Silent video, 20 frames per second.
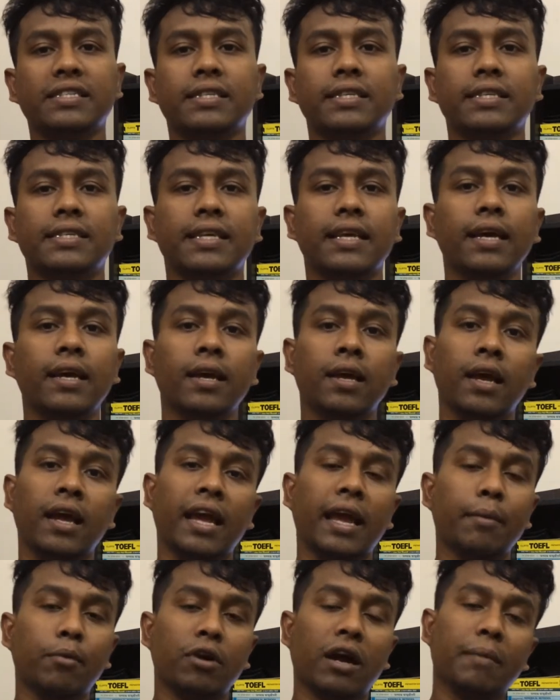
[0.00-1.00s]
বাজতেছে
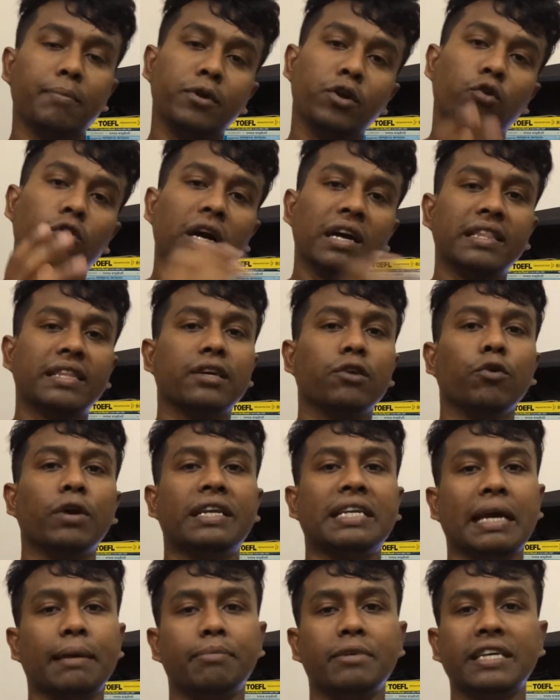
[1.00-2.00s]
এবং আপনি ওখান থেকে
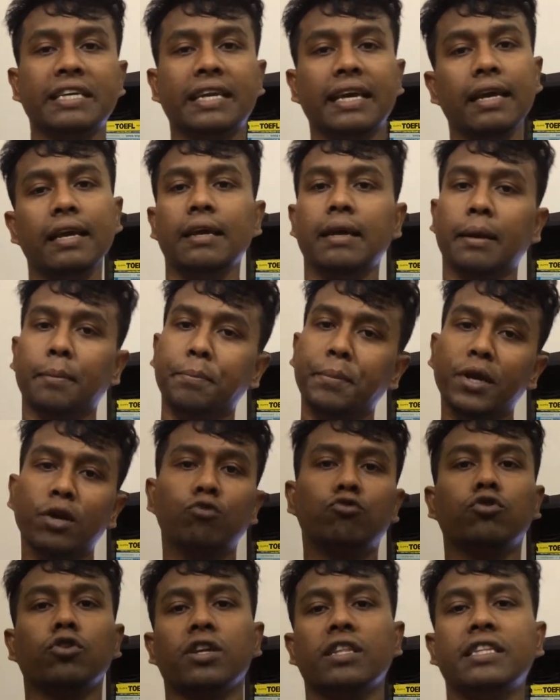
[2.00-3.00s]
ওই ট্যাবটিকে
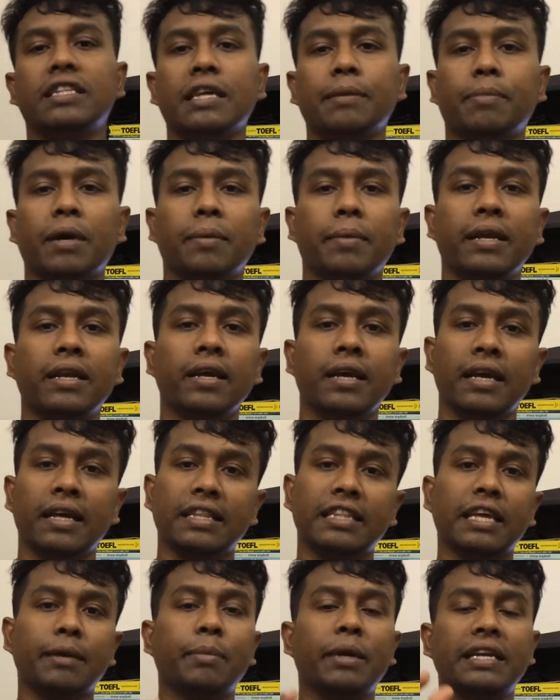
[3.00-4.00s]
মিউট করে দিতে পারবেন
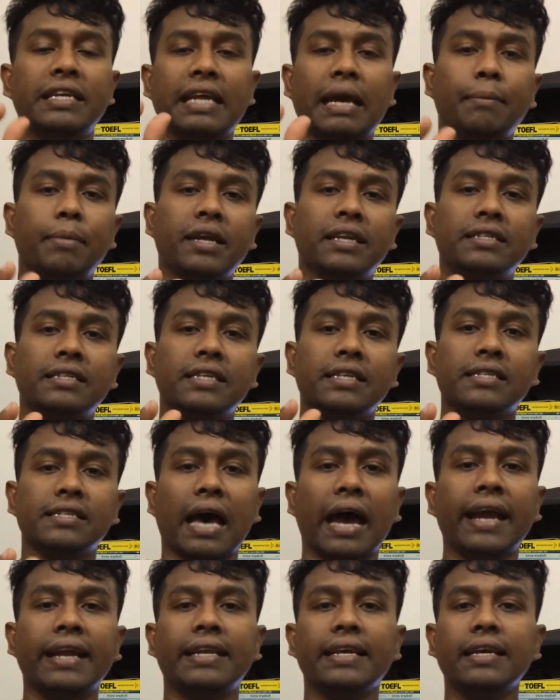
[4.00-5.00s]
দেখবেন ট্যাবের যে
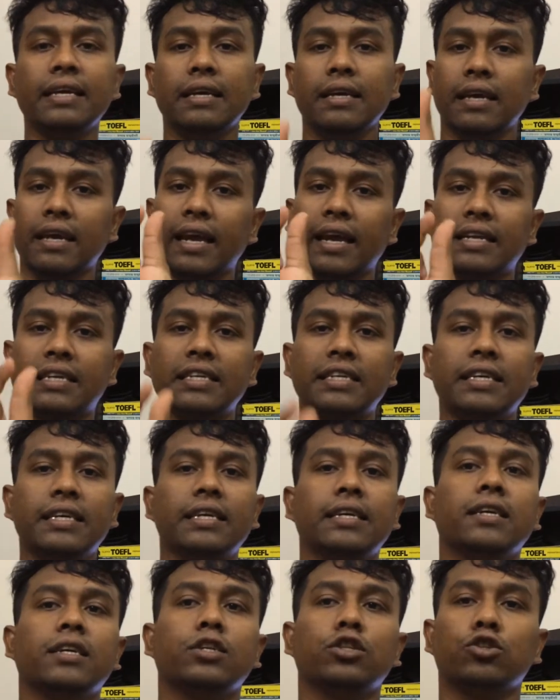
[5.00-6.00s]
সাইডে একটি
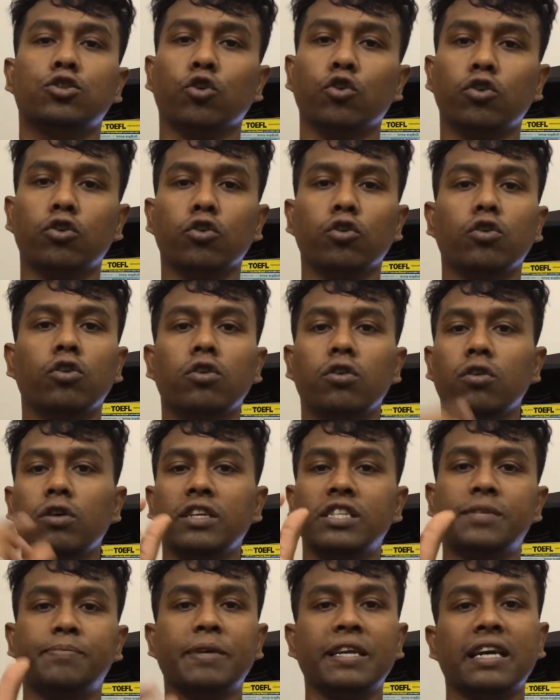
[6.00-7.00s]
ছোট্ট
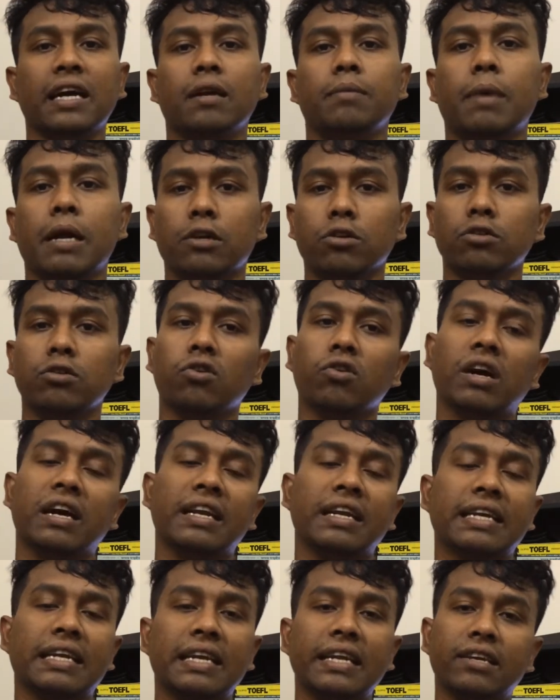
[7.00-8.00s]
স্পিকার বাটন
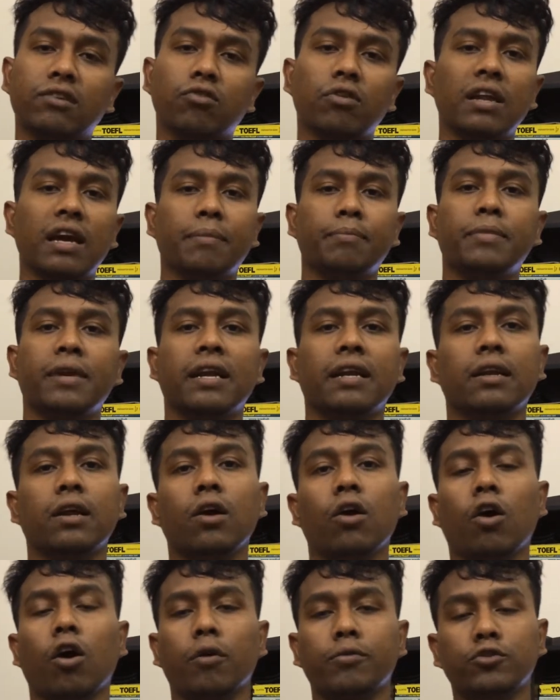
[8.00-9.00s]
ওখানে ক্লিক করলে আপনার
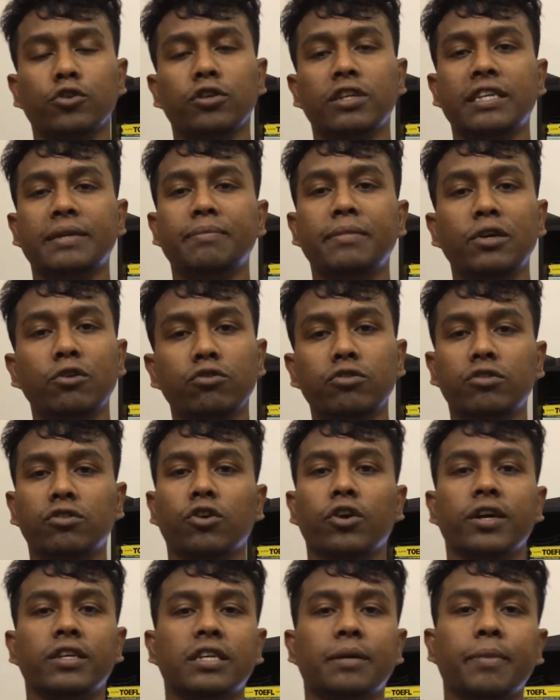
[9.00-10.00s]
অপশনটি মিউট
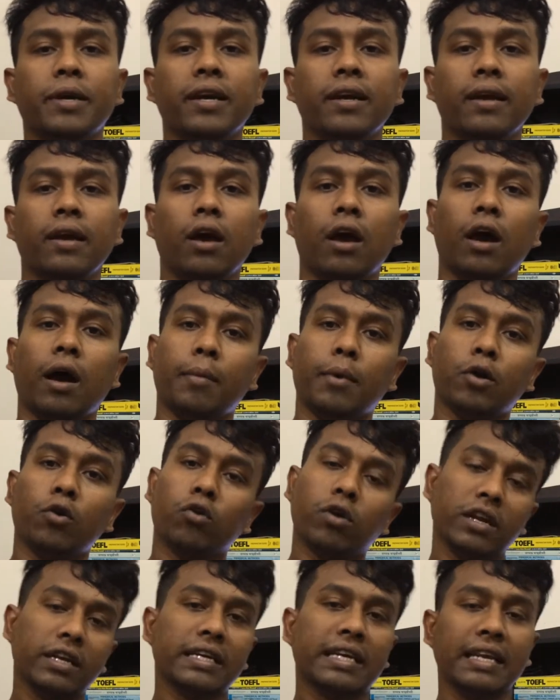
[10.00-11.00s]
হয়ে যাবে আবার
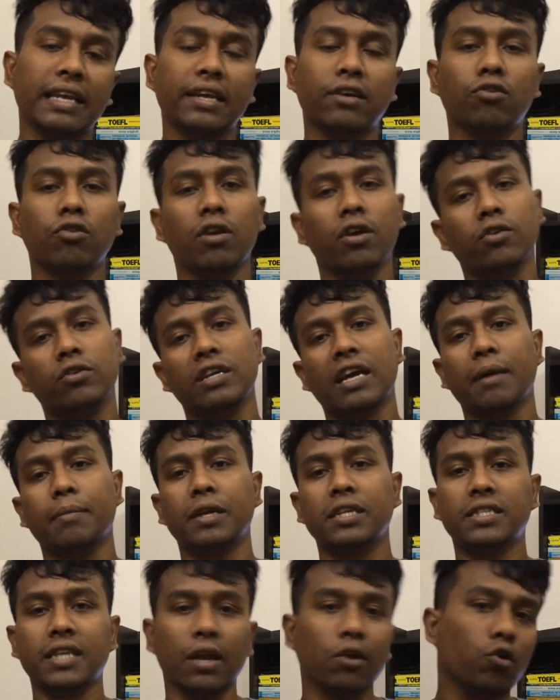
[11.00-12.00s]
ওখানে ক্লিক করলে ওটি
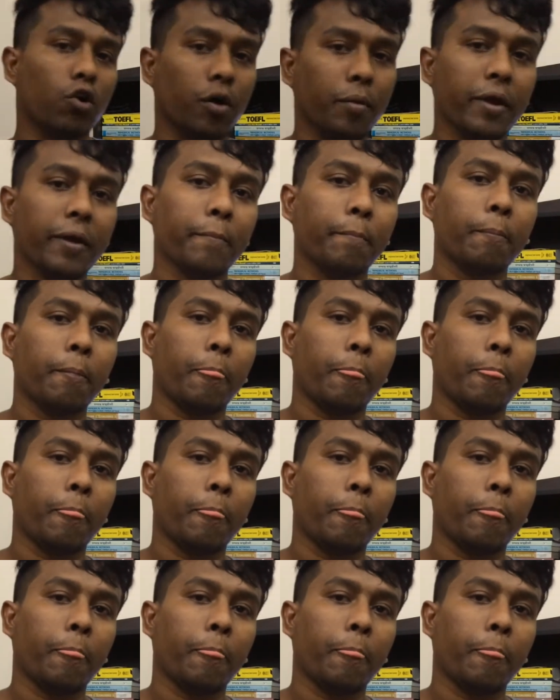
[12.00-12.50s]
আবার চালু হবে